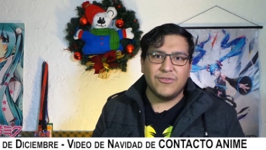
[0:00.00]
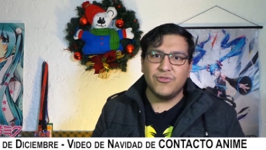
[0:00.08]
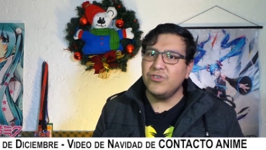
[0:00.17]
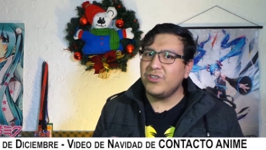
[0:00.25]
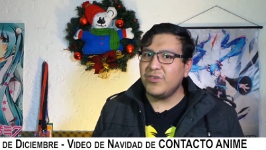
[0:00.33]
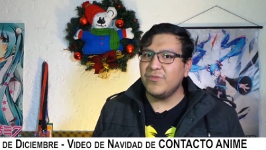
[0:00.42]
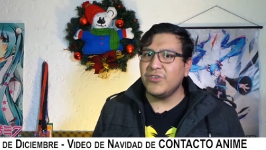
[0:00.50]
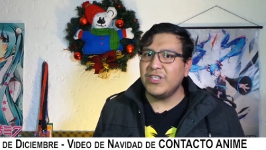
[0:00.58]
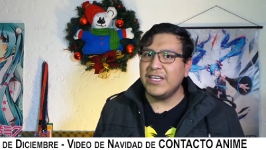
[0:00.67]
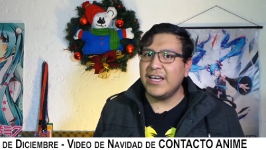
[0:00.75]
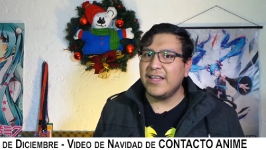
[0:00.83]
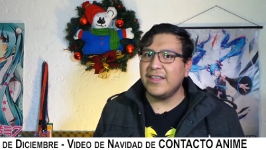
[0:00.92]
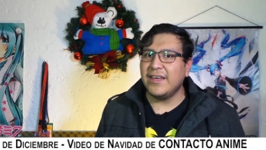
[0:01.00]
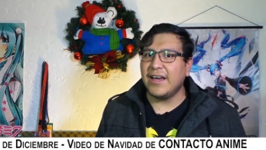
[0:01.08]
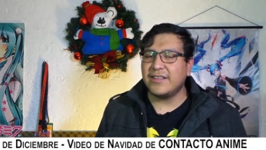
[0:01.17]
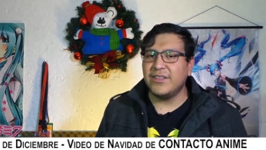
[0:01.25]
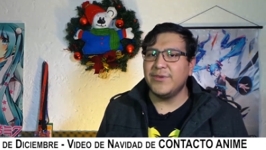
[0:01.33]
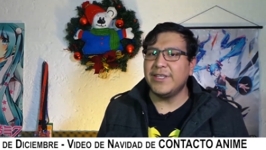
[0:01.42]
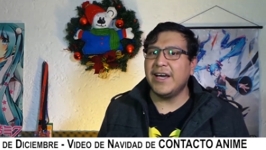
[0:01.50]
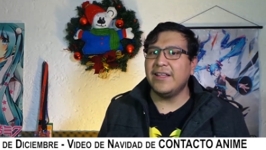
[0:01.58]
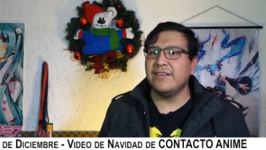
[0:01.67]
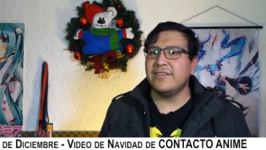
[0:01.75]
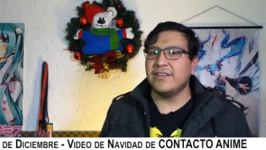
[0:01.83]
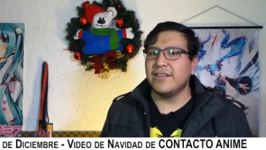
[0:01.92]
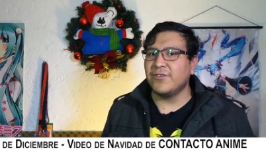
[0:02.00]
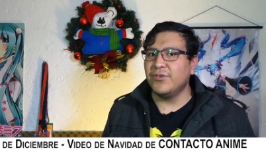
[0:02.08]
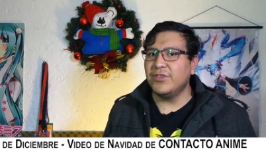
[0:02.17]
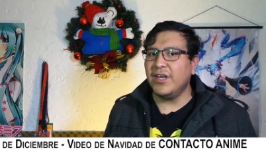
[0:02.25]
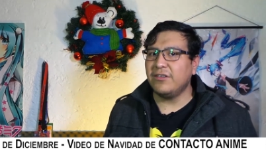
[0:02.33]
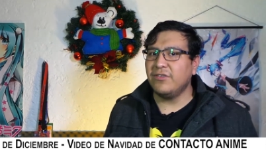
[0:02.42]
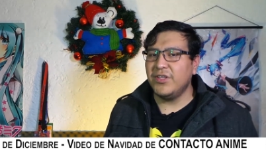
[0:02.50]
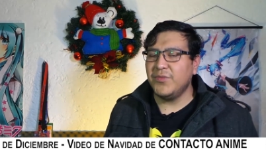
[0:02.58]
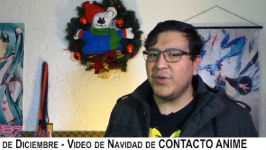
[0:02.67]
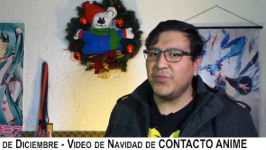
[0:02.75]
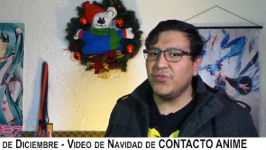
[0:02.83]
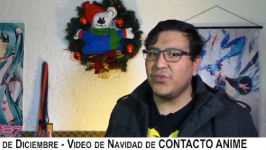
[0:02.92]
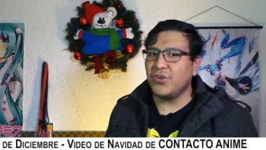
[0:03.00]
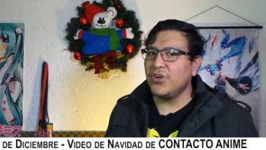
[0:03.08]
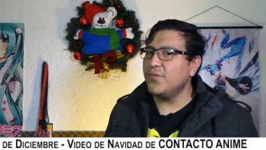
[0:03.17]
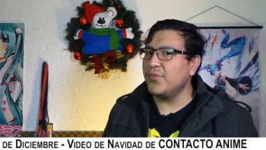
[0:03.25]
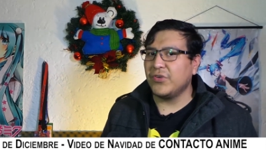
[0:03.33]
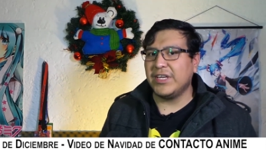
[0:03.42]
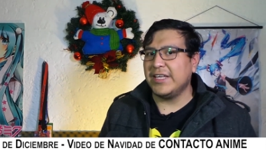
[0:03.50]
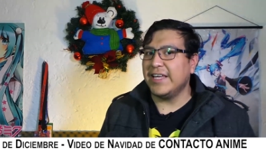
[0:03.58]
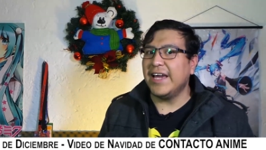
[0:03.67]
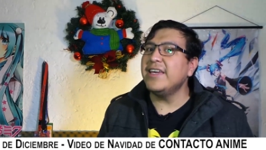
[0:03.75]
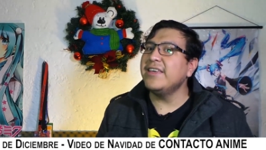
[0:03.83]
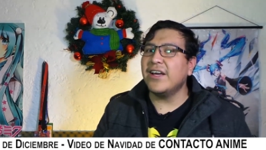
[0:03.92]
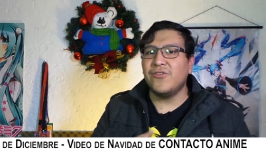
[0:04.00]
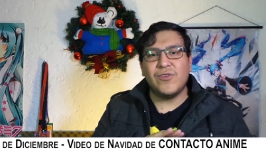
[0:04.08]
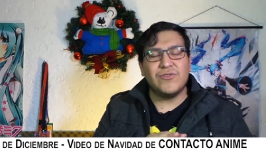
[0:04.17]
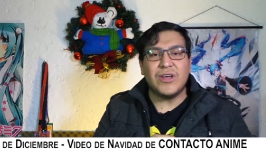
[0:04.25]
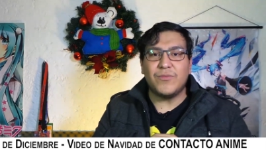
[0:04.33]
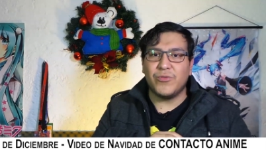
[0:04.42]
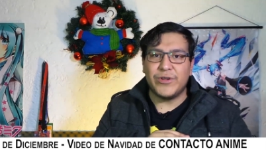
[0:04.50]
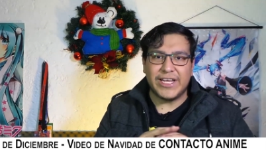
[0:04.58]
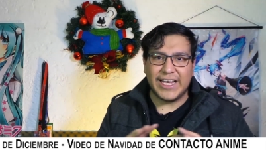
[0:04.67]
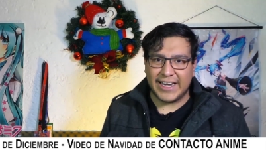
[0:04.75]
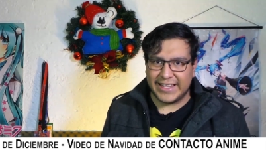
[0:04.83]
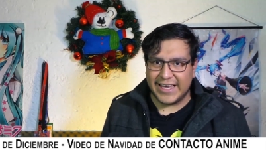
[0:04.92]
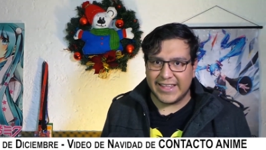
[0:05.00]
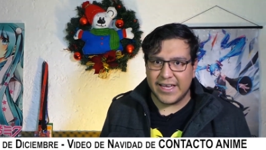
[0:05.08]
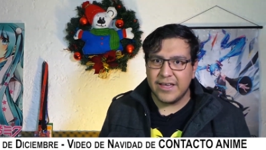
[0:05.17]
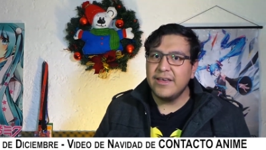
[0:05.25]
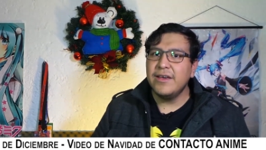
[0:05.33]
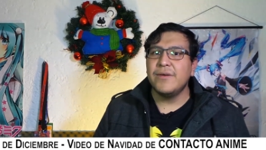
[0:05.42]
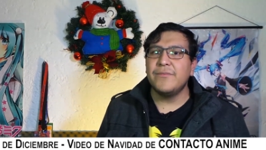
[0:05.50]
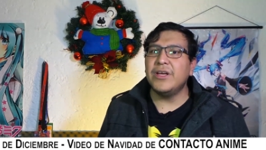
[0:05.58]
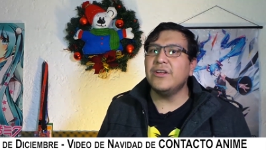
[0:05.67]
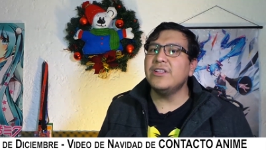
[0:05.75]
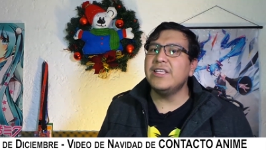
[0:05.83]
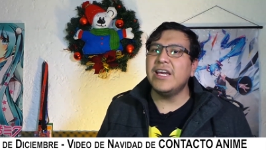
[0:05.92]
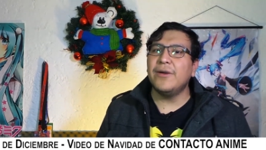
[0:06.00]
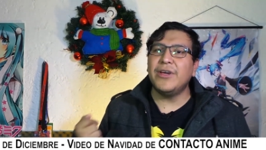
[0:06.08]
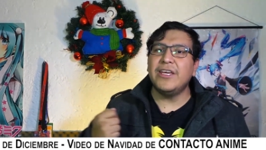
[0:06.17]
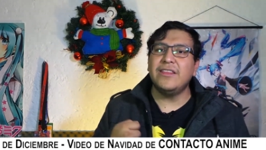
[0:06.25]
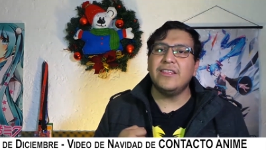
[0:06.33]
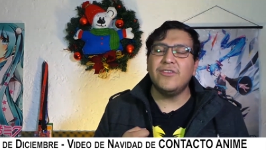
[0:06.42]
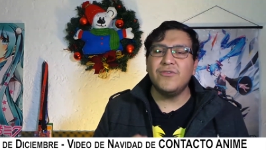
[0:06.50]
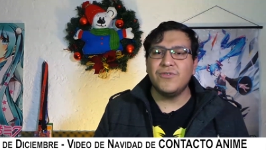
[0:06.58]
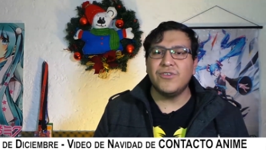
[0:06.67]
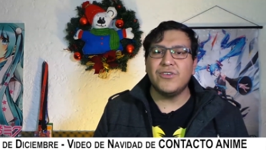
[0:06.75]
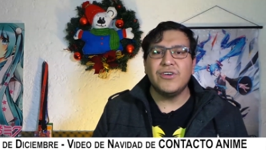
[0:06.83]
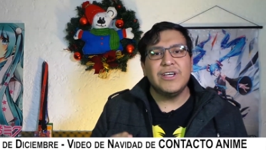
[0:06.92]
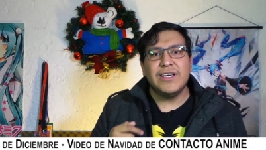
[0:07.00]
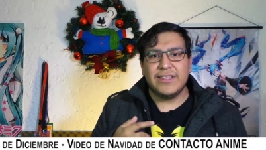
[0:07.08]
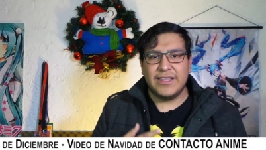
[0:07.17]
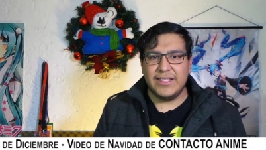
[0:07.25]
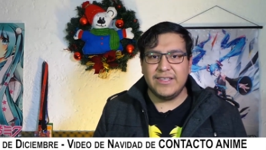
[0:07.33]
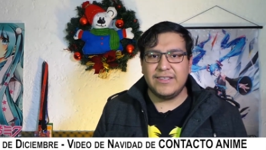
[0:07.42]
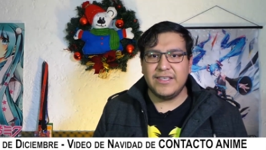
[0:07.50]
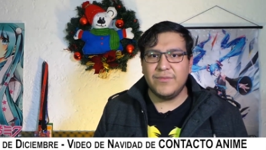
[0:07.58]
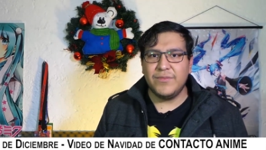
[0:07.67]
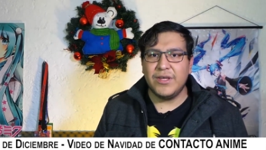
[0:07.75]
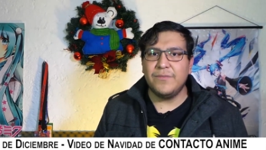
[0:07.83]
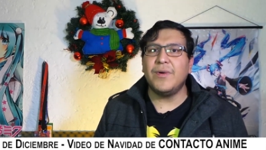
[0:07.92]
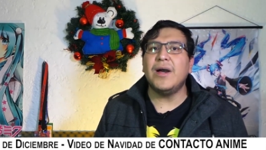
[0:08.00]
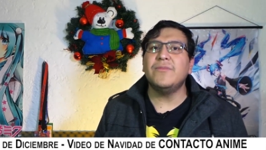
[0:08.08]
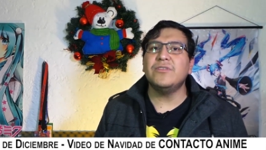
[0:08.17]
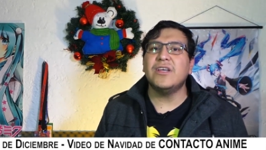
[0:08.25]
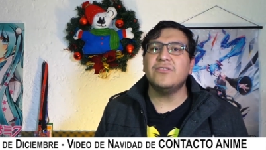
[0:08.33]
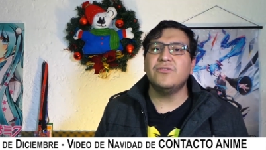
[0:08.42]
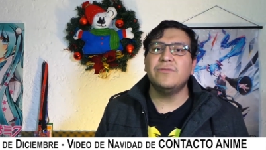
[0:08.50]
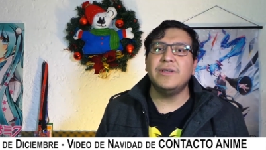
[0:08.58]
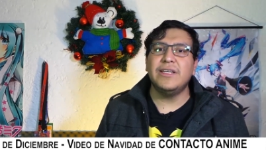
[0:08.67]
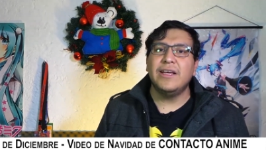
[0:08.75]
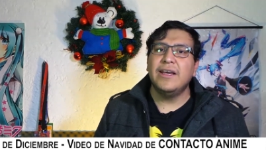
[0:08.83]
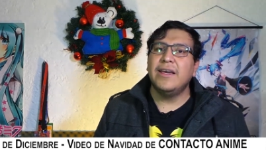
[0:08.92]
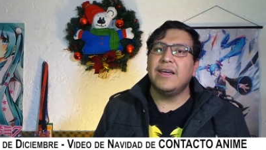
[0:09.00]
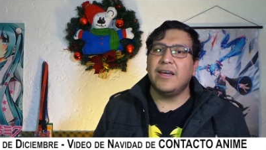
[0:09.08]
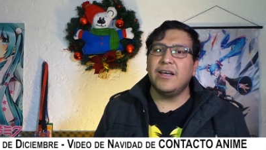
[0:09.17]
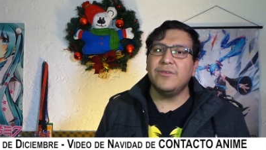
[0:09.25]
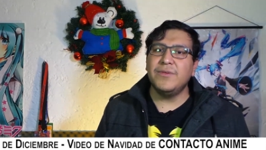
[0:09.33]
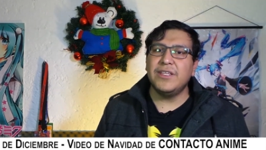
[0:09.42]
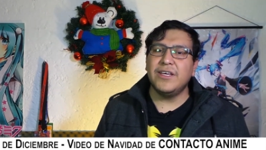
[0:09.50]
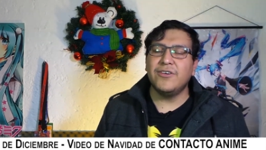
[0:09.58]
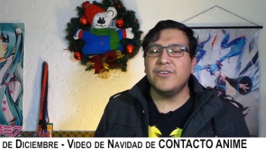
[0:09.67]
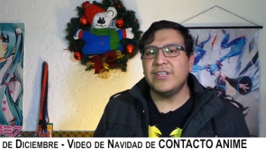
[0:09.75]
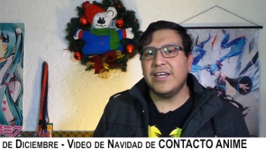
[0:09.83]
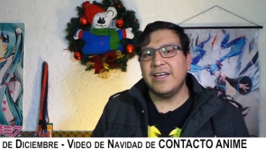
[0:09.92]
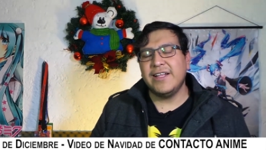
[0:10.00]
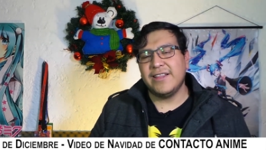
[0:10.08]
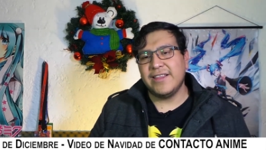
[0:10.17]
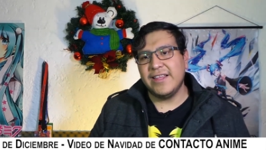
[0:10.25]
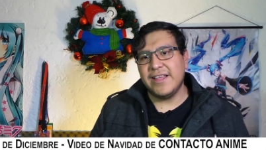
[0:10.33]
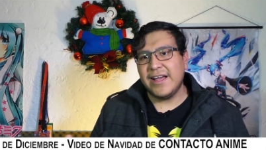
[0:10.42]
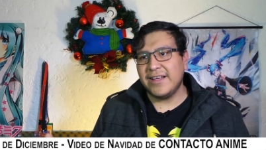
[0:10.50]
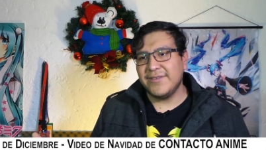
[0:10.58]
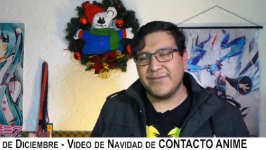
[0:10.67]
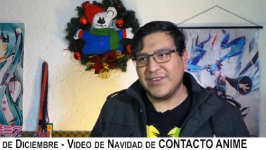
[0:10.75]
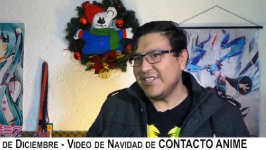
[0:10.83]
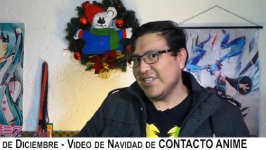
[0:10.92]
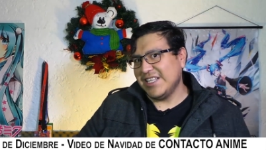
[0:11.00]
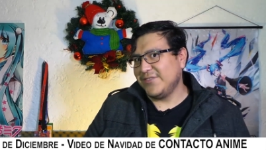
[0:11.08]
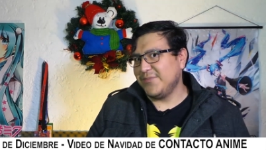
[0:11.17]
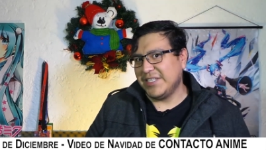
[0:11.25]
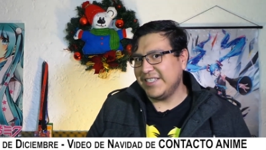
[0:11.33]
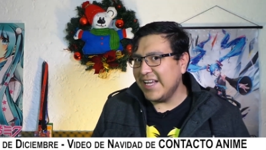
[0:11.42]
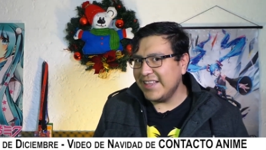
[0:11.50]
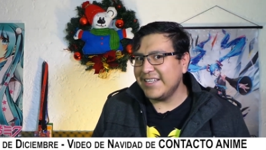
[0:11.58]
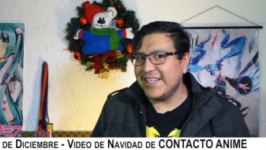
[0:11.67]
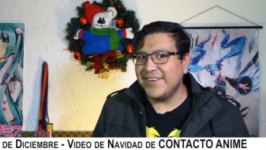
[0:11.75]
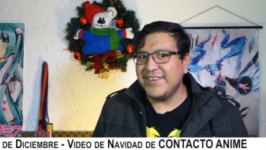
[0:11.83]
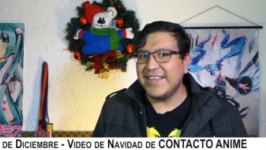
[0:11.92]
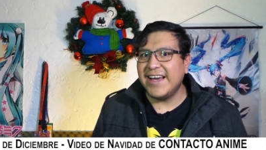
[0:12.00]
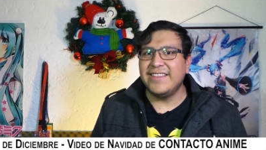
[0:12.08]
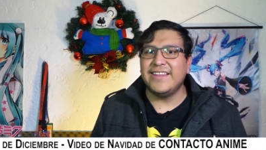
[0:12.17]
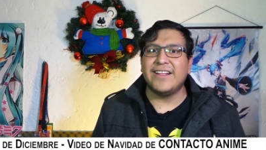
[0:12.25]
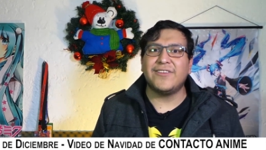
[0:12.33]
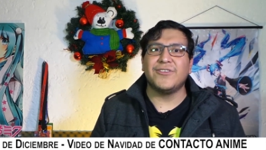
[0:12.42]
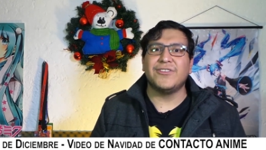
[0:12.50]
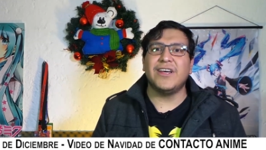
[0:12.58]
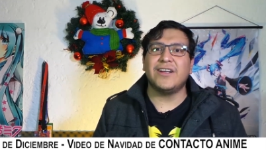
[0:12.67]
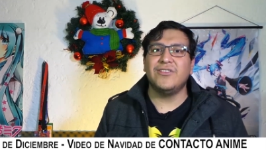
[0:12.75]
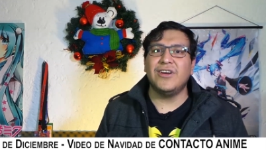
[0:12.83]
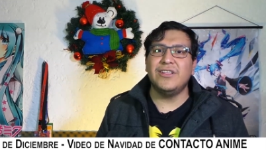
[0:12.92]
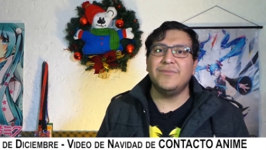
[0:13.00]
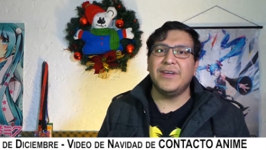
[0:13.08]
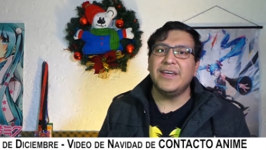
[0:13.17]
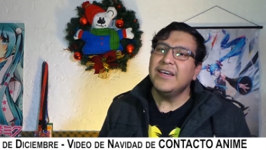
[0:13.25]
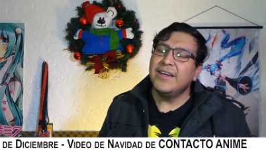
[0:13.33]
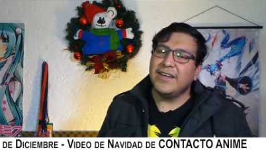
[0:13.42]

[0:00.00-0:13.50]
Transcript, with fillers: último día de actividades en el contactoanime.com, porque de ahí ya no vamos a publicar nada. Pero el día 21 de diciembre vamos a subir el video de la, bueno, el especial de Navidad del Contacto Anime,